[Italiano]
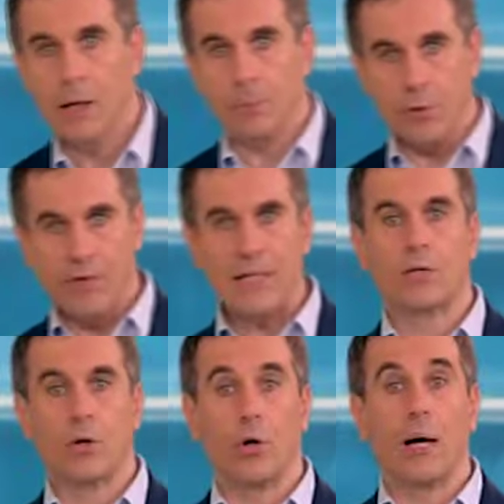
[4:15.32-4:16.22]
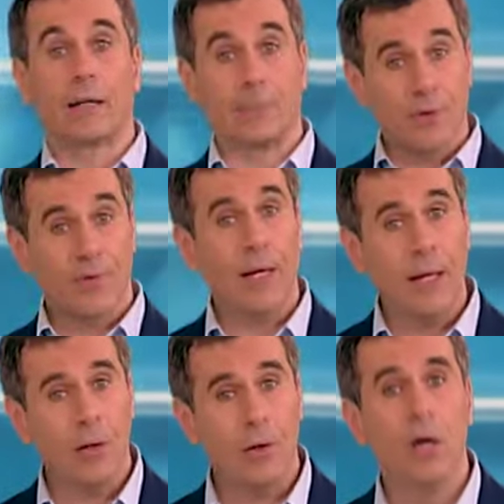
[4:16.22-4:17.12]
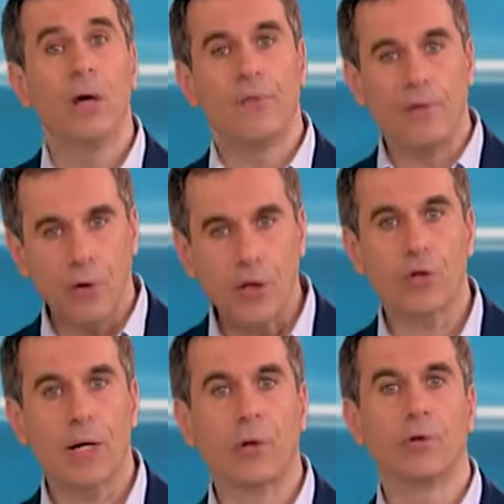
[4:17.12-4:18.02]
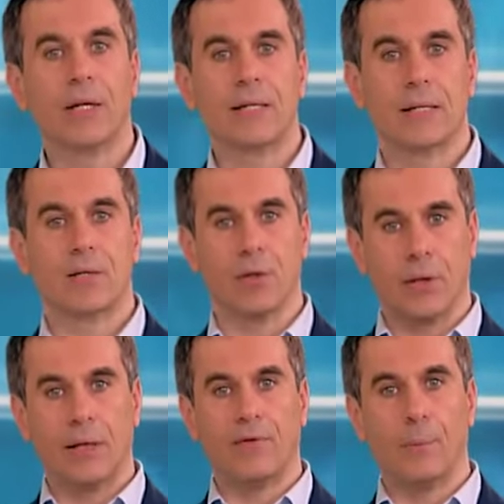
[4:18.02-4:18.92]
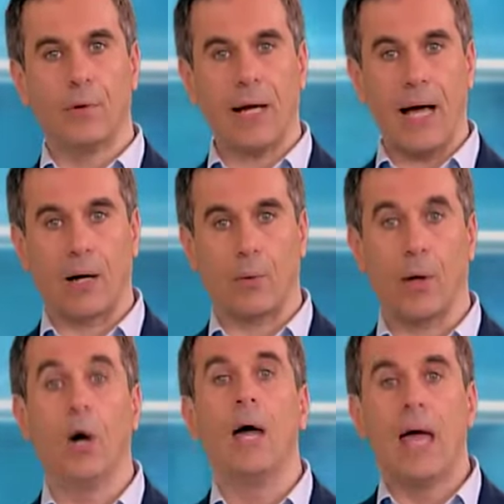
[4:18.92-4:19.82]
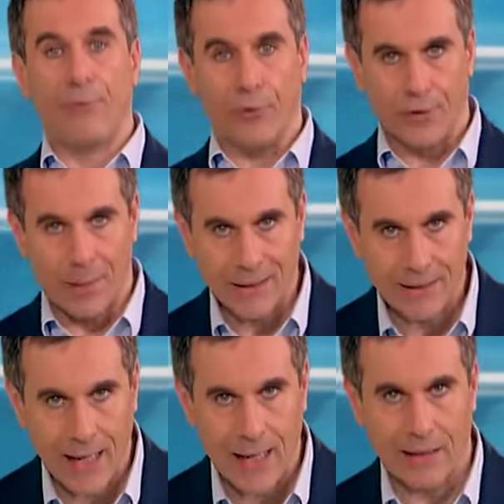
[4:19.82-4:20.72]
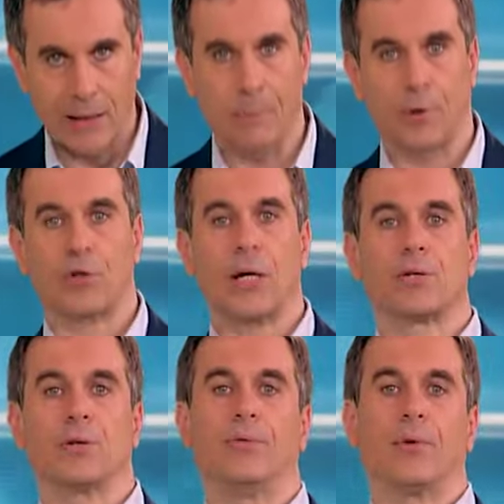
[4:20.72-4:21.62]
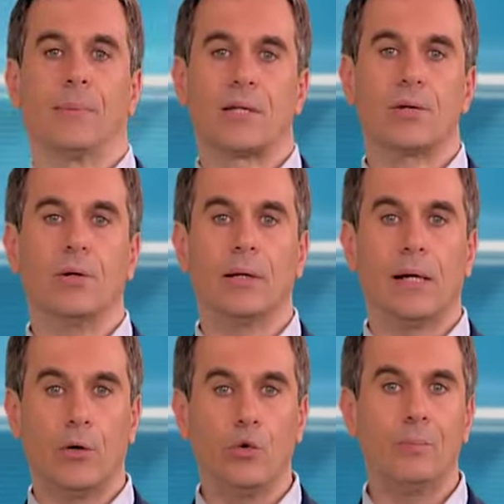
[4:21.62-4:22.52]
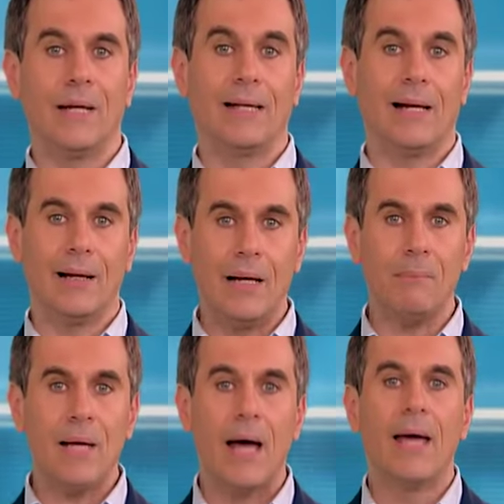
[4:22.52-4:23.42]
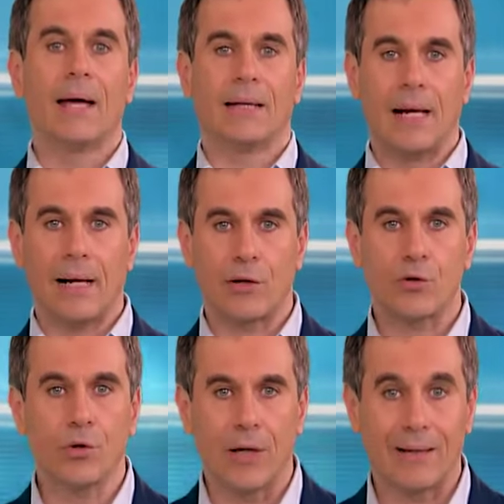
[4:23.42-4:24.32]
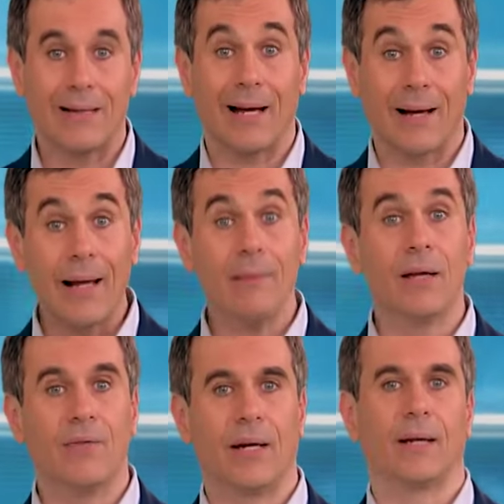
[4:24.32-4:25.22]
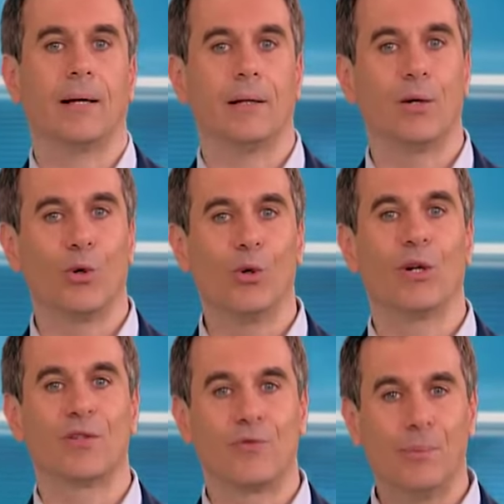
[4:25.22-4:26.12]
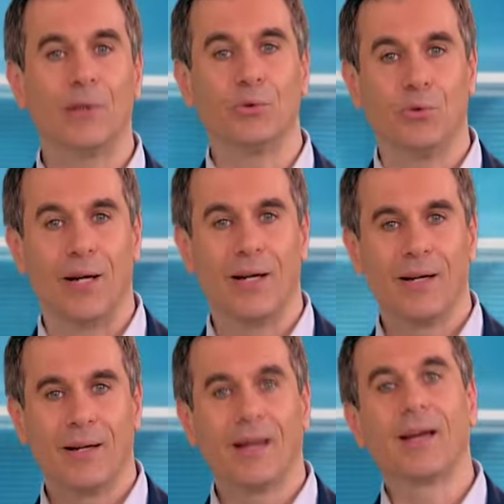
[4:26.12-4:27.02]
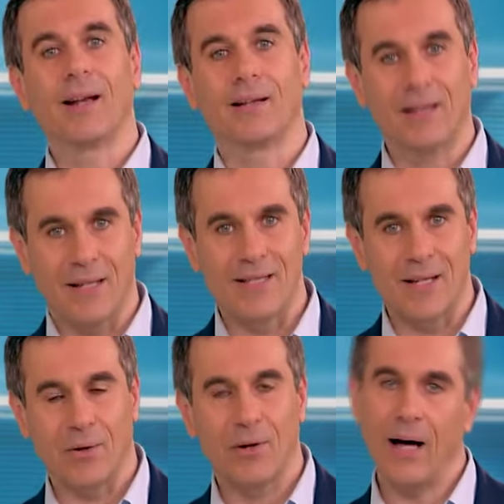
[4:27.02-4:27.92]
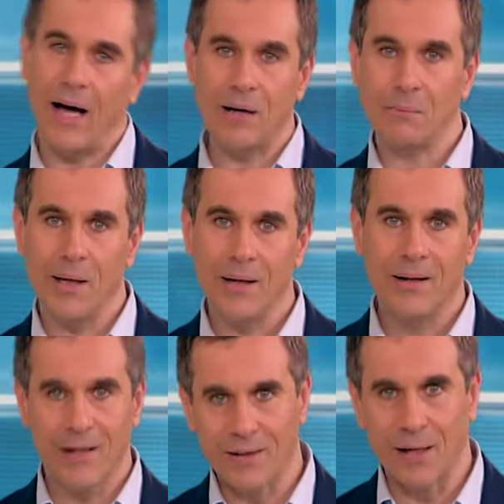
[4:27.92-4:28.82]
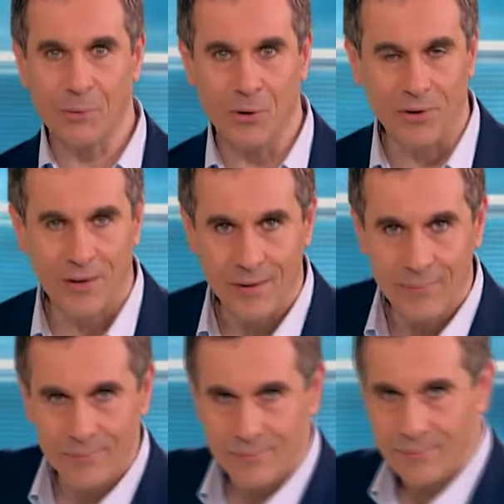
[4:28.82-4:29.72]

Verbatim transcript: Il pulviscolo atmosferico favorisce la condensazione del vapore acqueo, è fondamentale nel processo di formazione delle nubi e della nebbia ed è la ragione della grande varietà di colori e sfumature che caratterizzano albe e tramonti.